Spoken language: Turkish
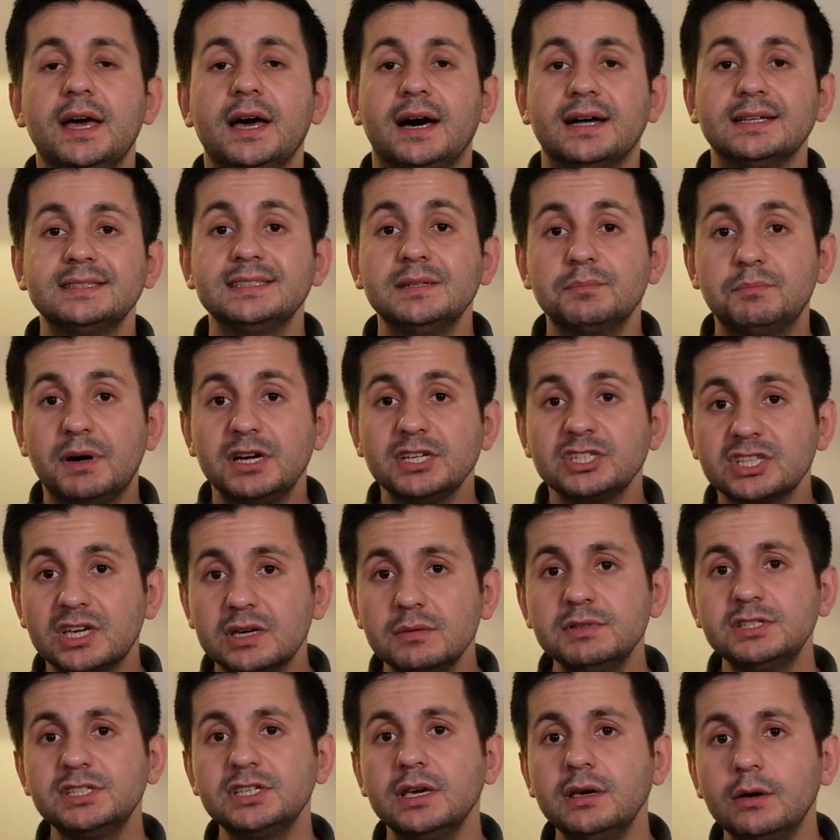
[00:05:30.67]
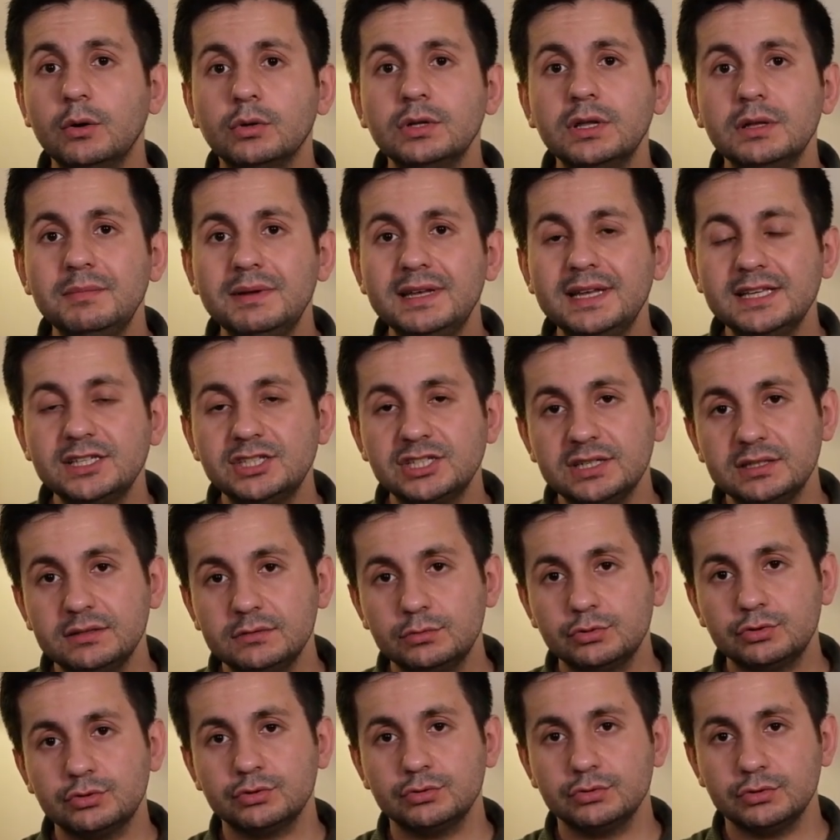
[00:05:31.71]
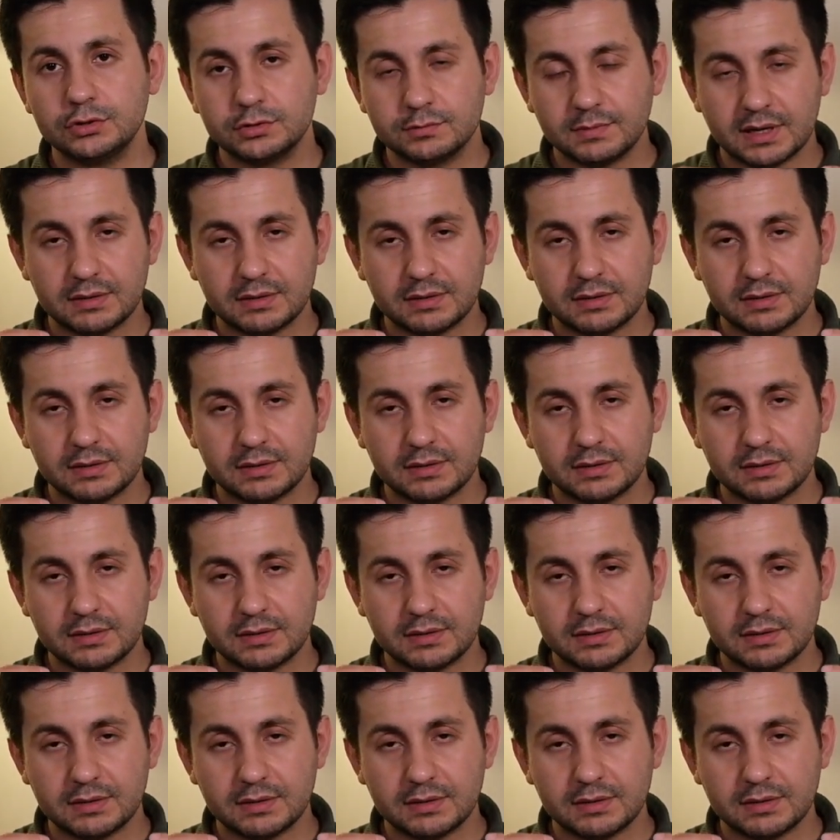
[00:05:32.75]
Aslında başka bir şey olabileceğini düşünüyorum.